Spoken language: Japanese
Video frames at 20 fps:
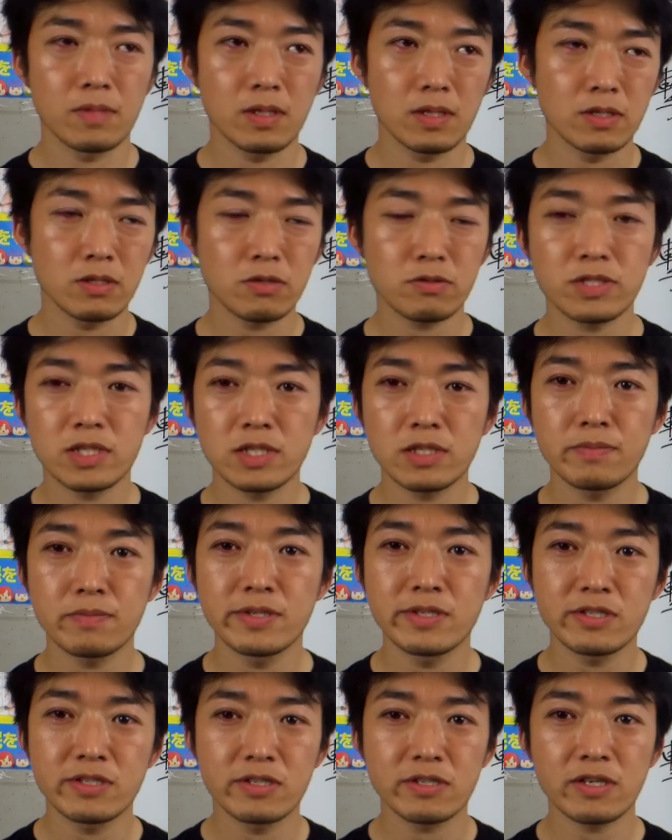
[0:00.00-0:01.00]
直接
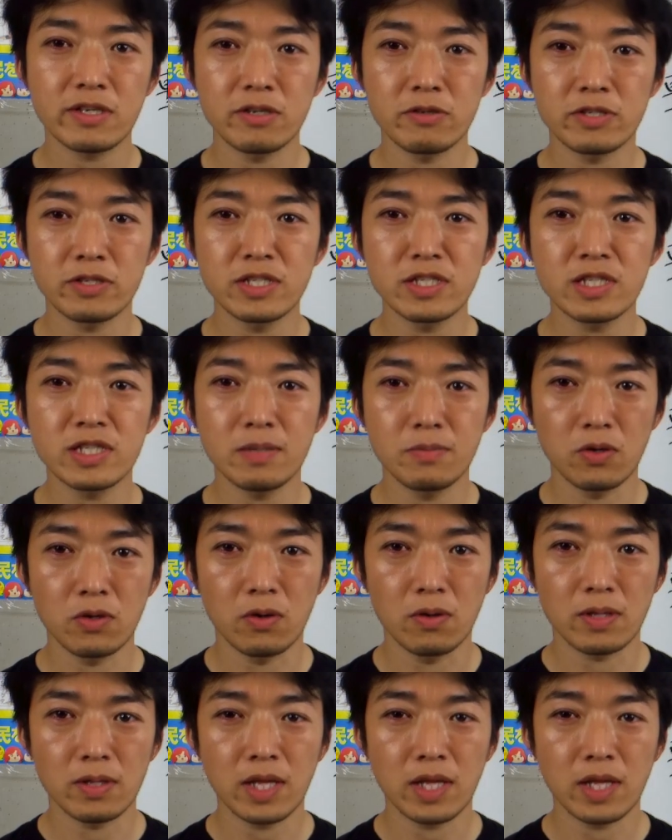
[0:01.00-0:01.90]
民主主義のシステムの